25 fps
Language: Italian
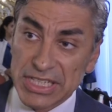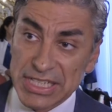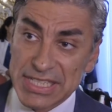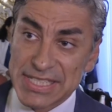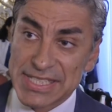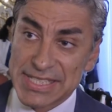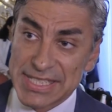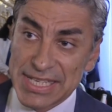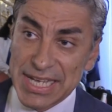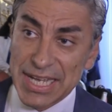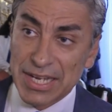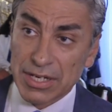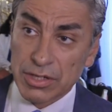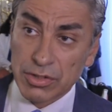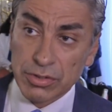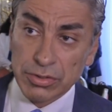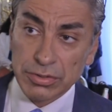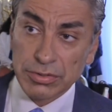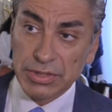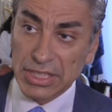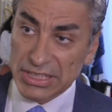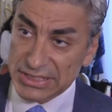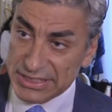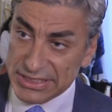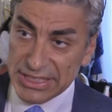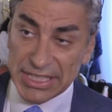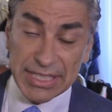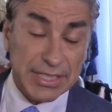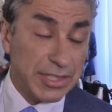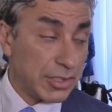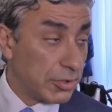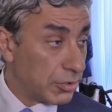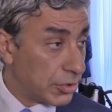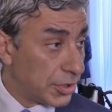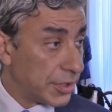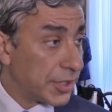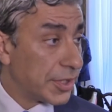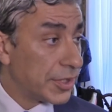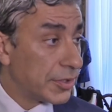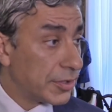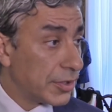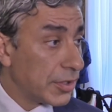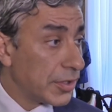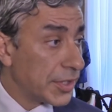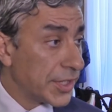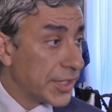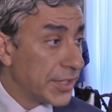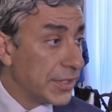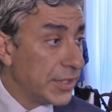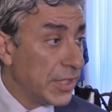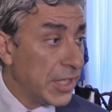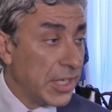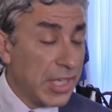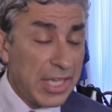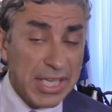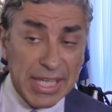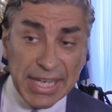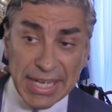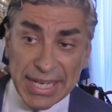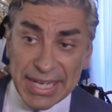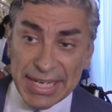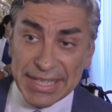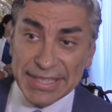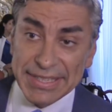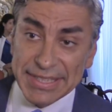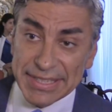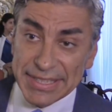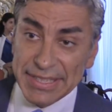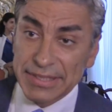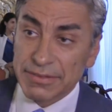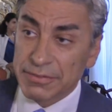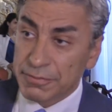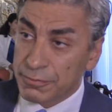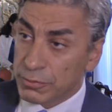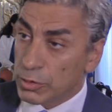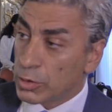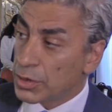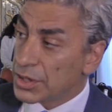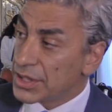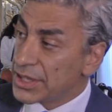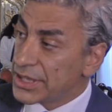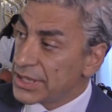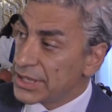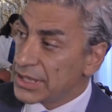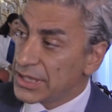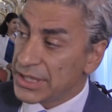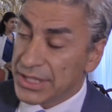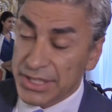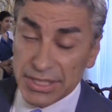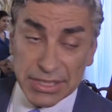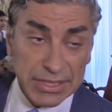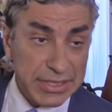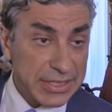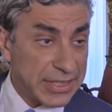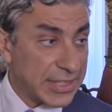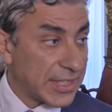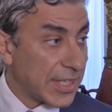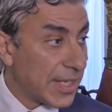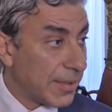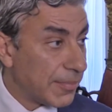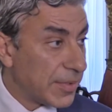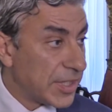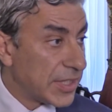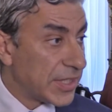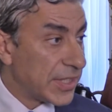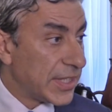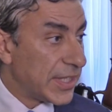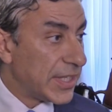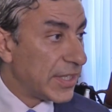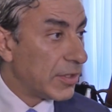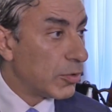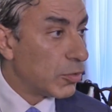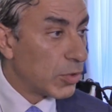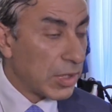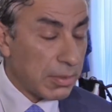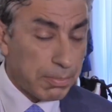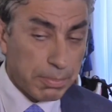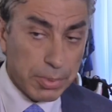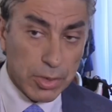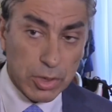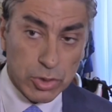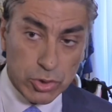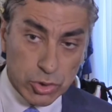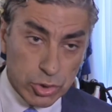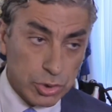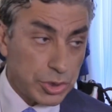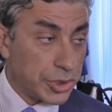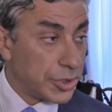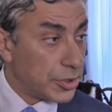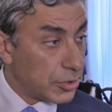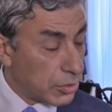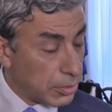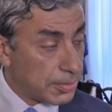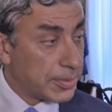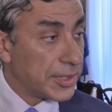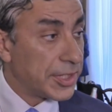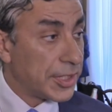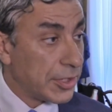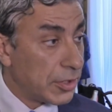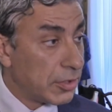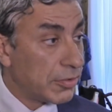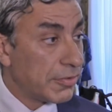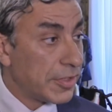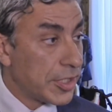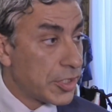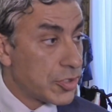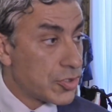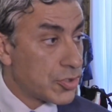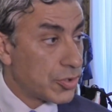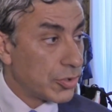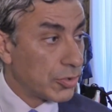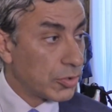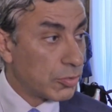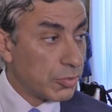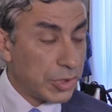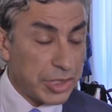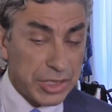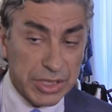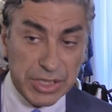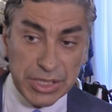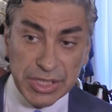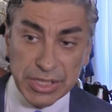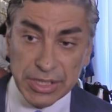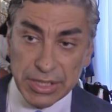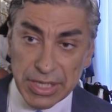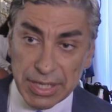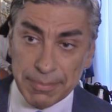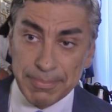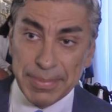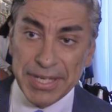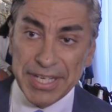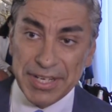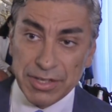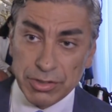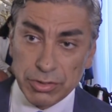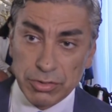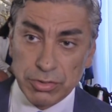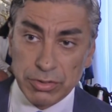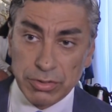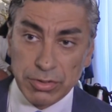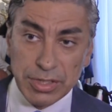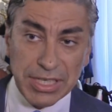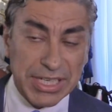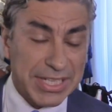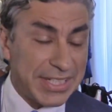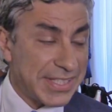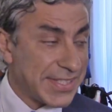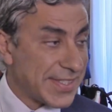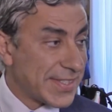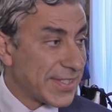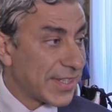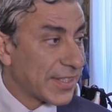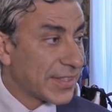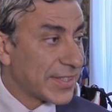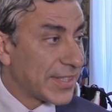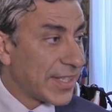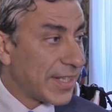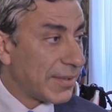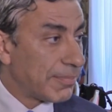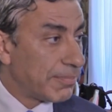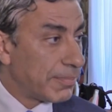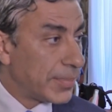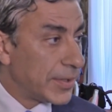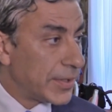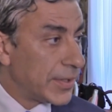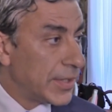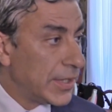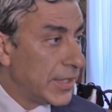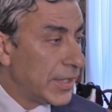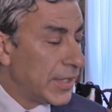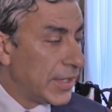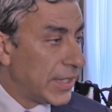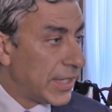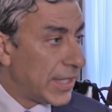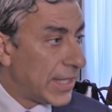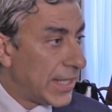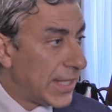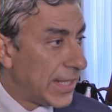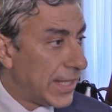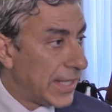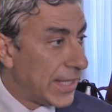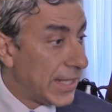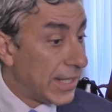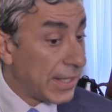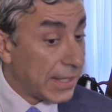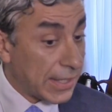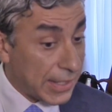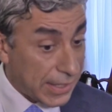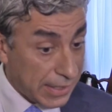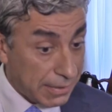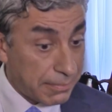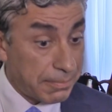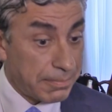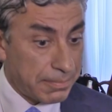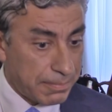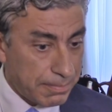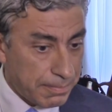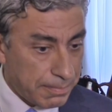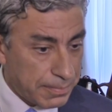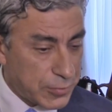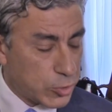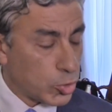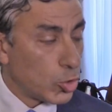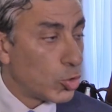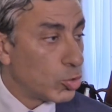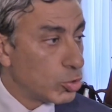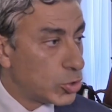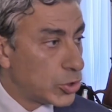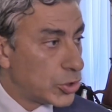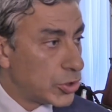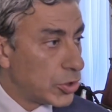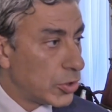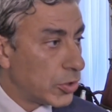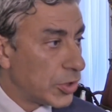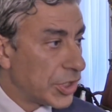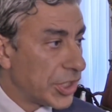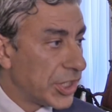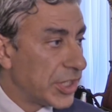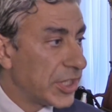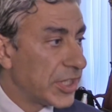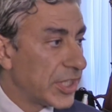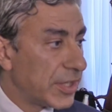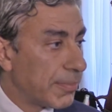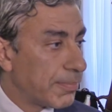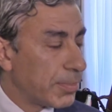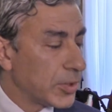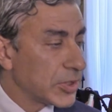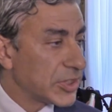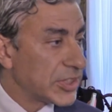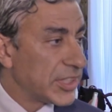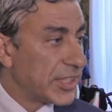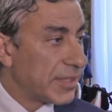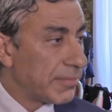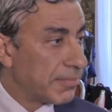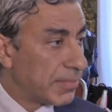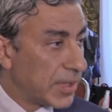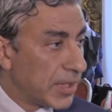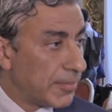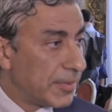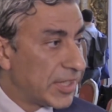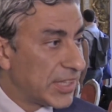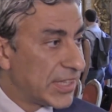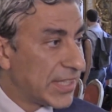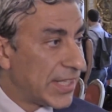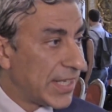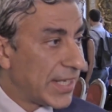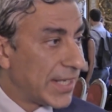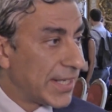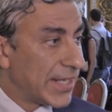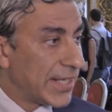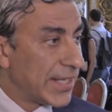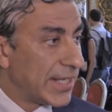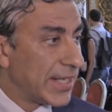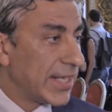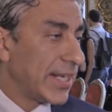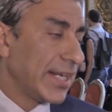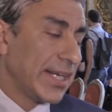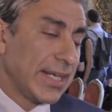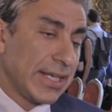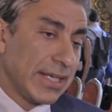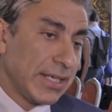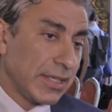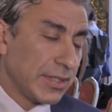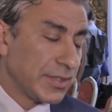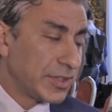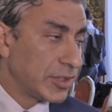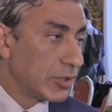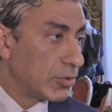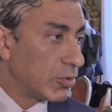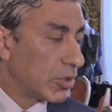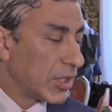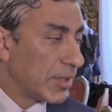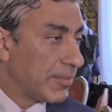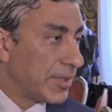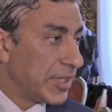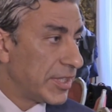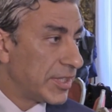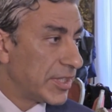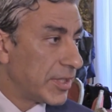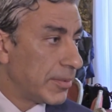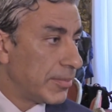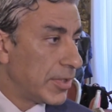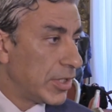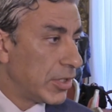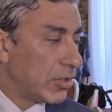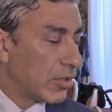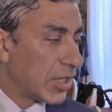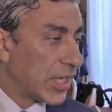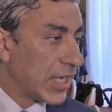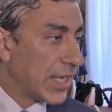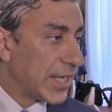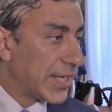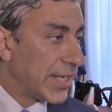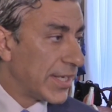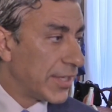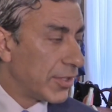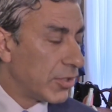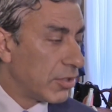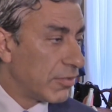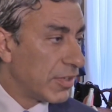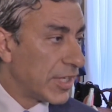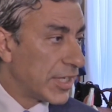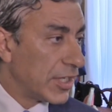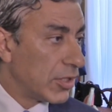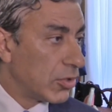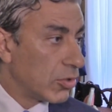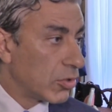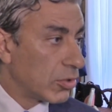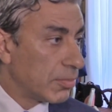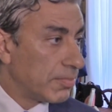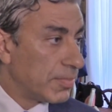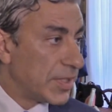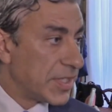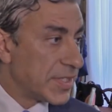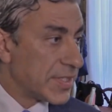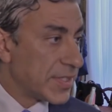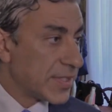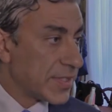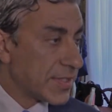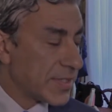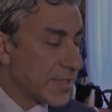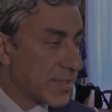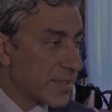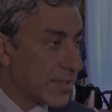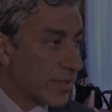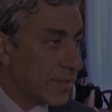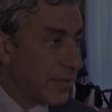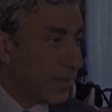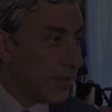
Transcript: che si hanno, aziende o territori, e di fornirgli tramite un approccio di open innovation, quindi aperto alle start-up eh, soluzioni che possano implementare e sicuramente migliorare e innovare il loro business.